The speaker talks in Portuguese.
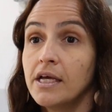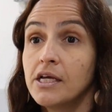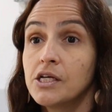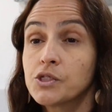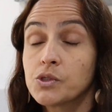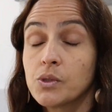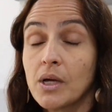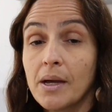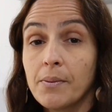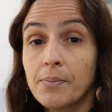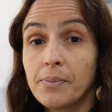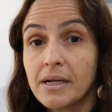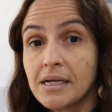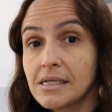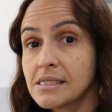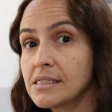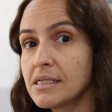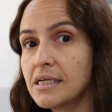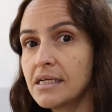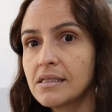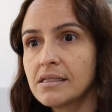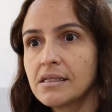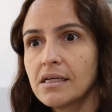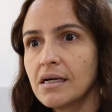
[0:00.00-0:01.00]
Isso
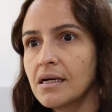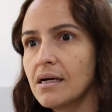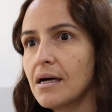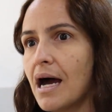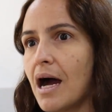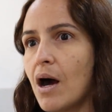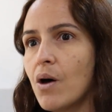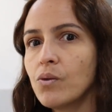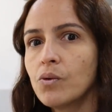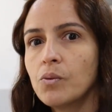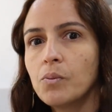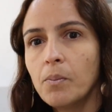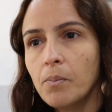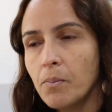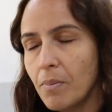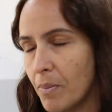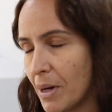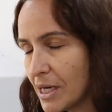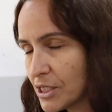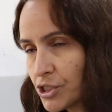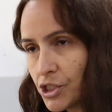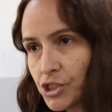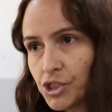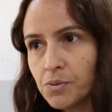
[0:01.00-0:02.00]
representa algo
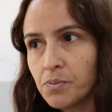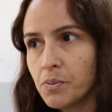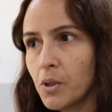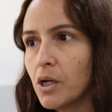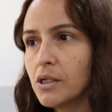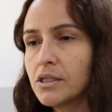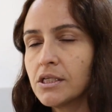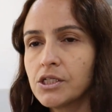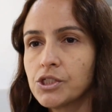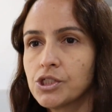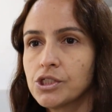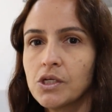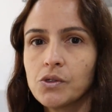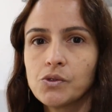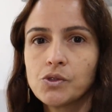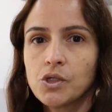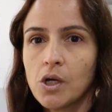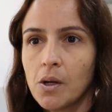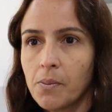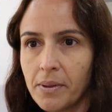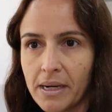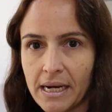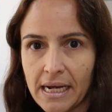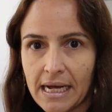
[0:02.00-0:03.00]
bastante importante não
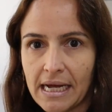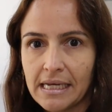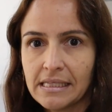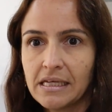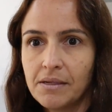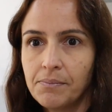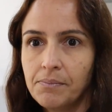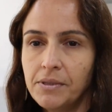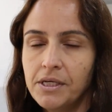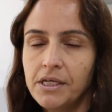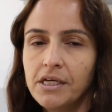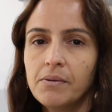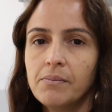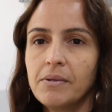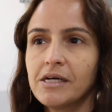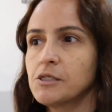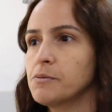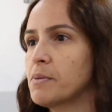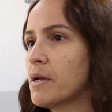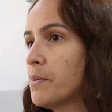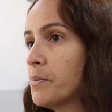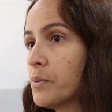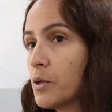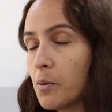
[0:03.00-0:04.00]
só para a academia,
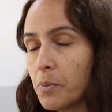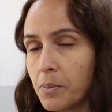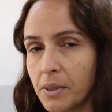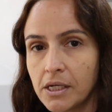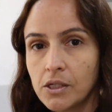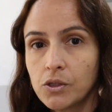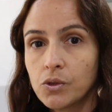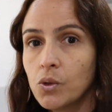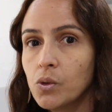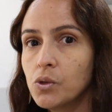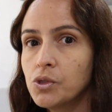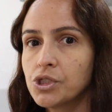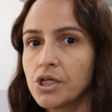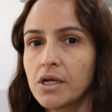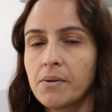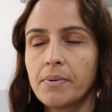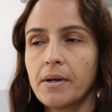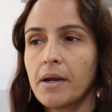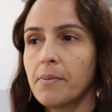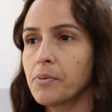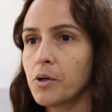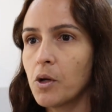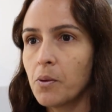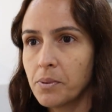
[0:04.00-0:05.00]
mas para a própria indústria e
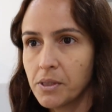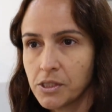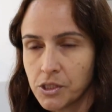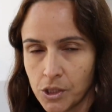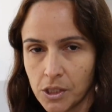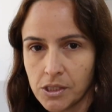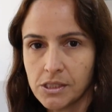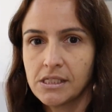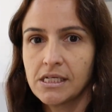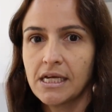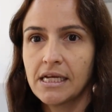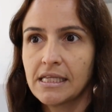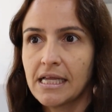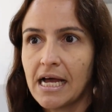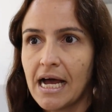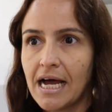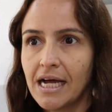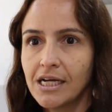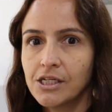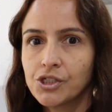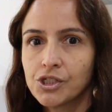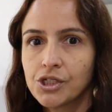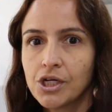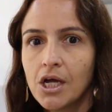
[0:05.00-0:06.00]
para a própria
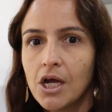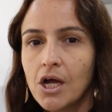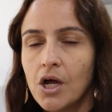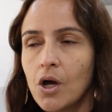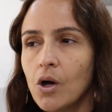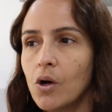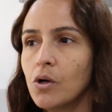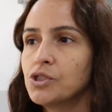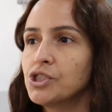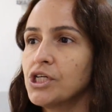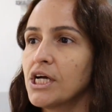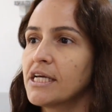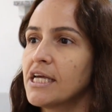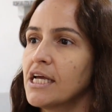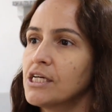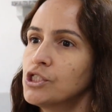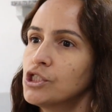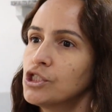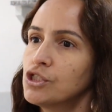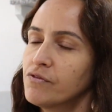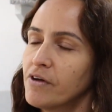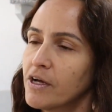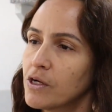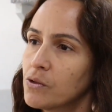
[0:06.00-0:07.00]
sociedade, onde aqui a
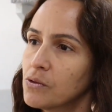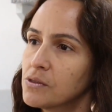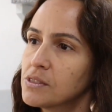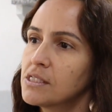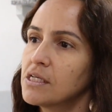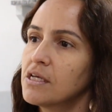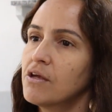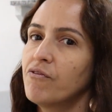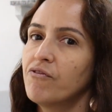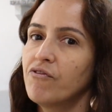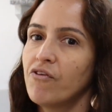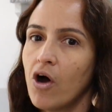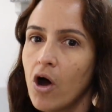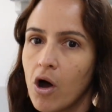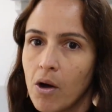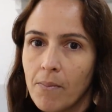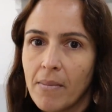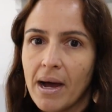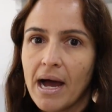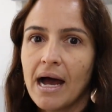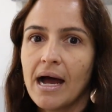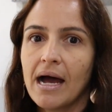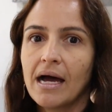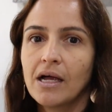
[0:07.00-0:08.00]
gente vai conseguir
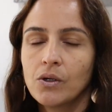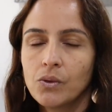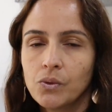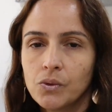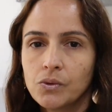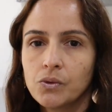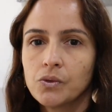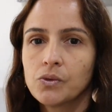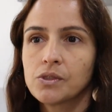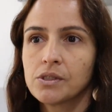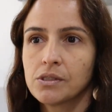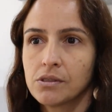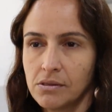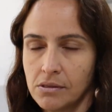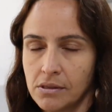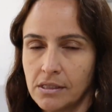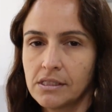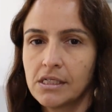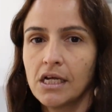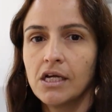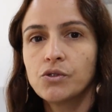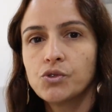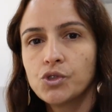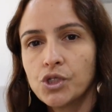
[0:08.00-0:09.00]
formar alunos
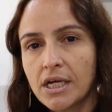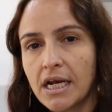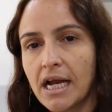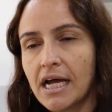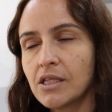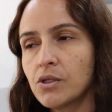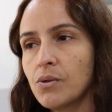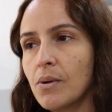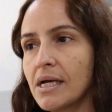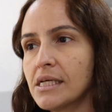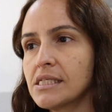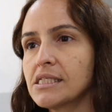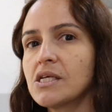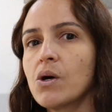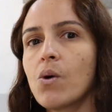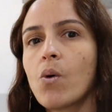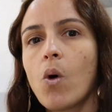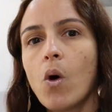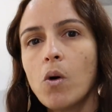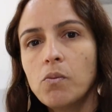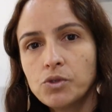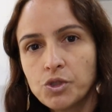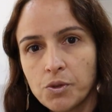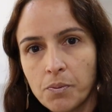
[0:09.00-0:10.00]
tanto de graduação
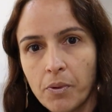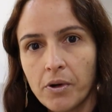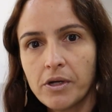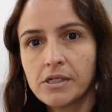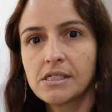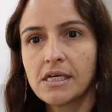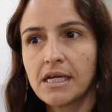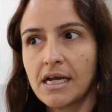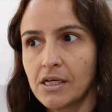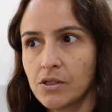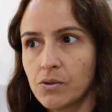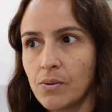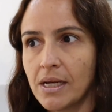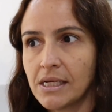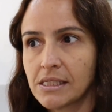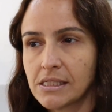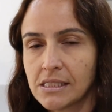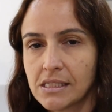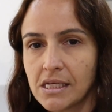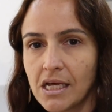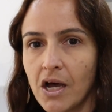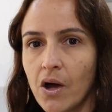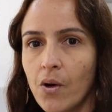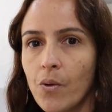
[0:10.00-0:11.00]
como de
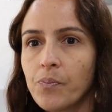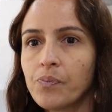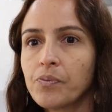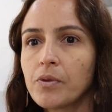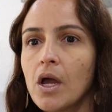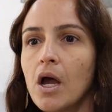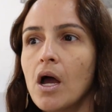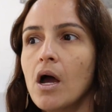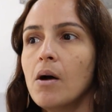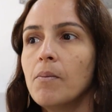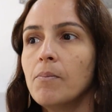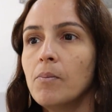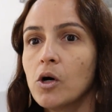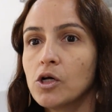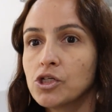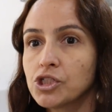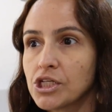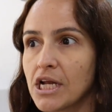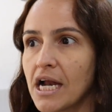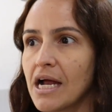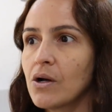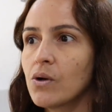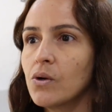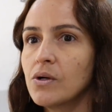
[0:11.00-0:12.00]
pós-graduação,
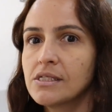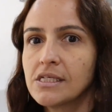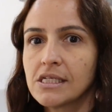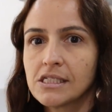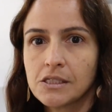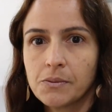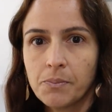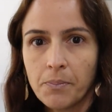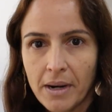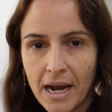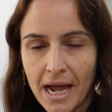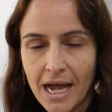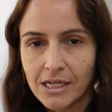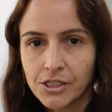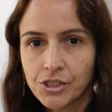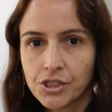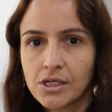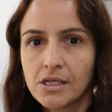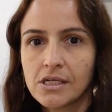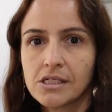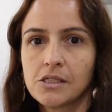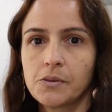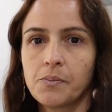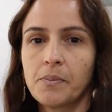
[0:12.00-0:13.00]
mostrar coisas
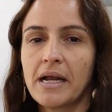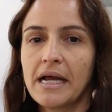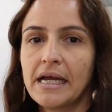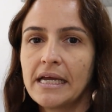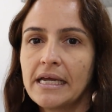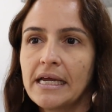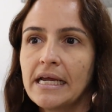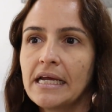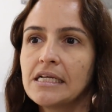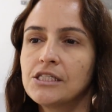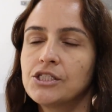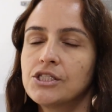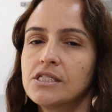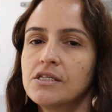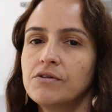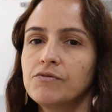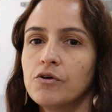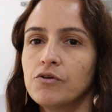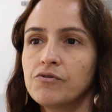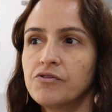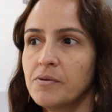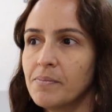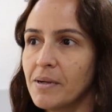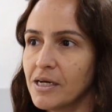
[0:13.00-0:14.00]
práticas para ele,
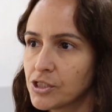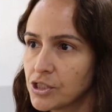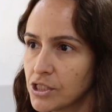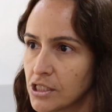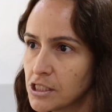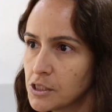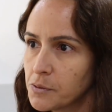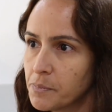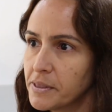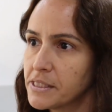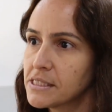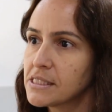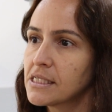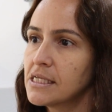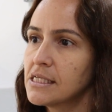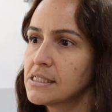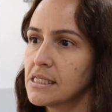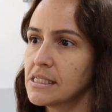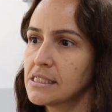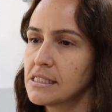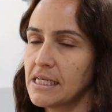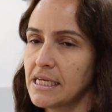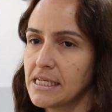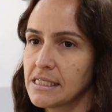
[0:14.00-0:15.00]
desenvolver bastantes
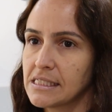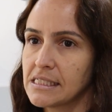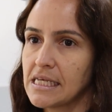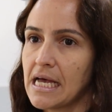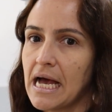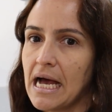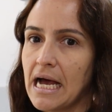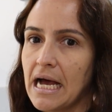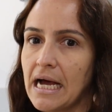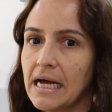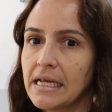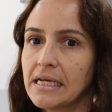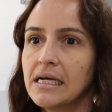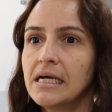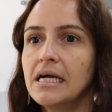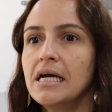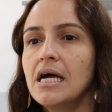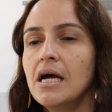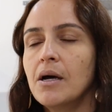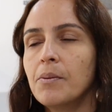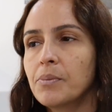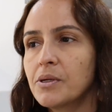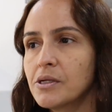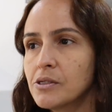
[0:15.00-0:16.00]
pesquisas nessa área,
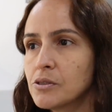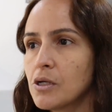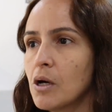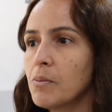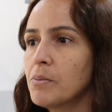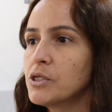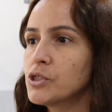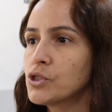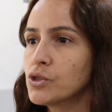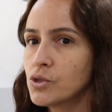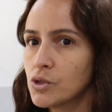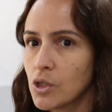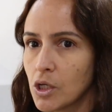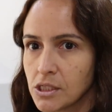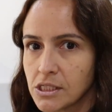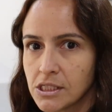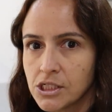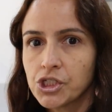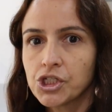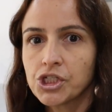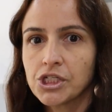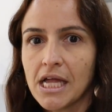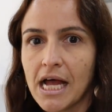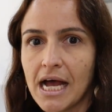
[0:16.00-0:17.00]
principalmente no
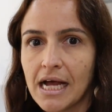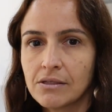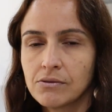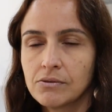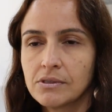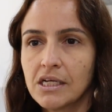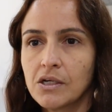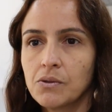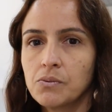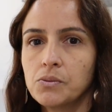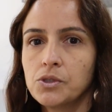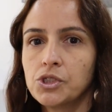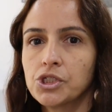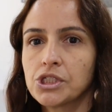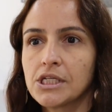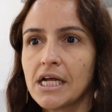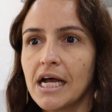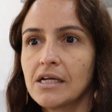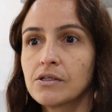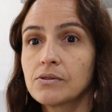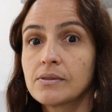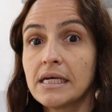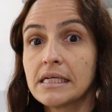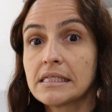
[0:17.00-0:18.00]
nosso estado, né, um
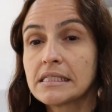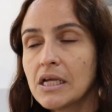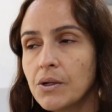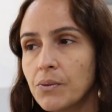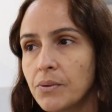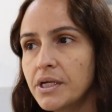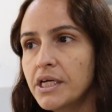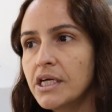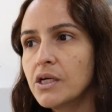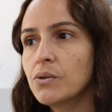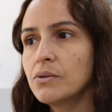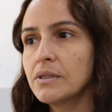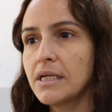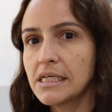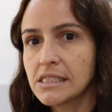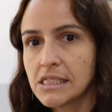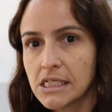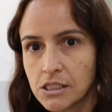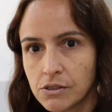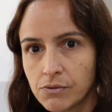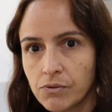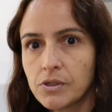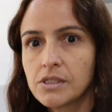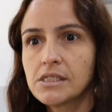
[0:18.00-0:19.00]
estado que é tão rico
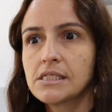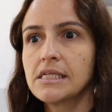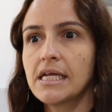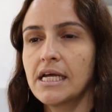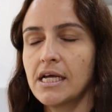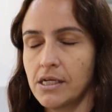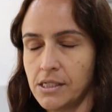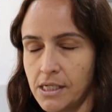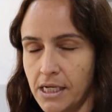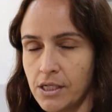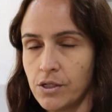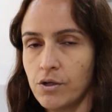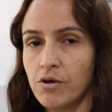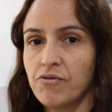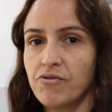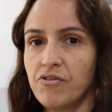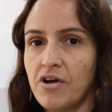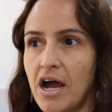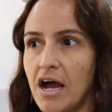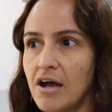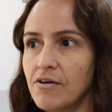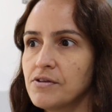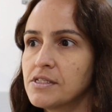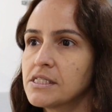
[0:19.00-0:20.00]
nessas fontes né,
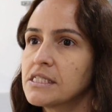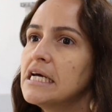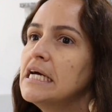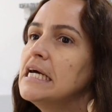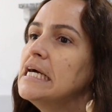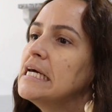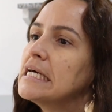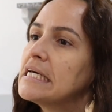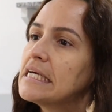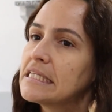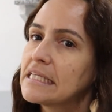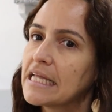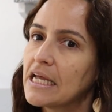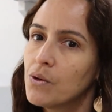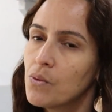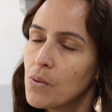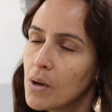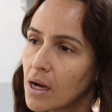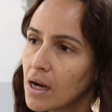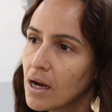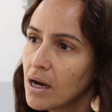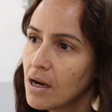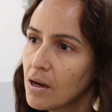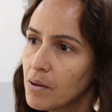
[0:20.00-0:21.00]
renováveis, que tem
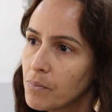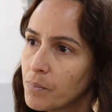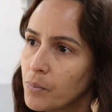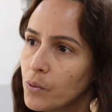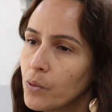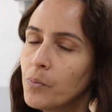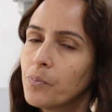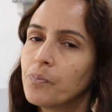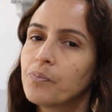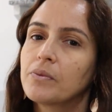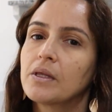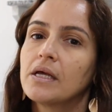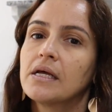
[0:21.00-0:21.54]
um campo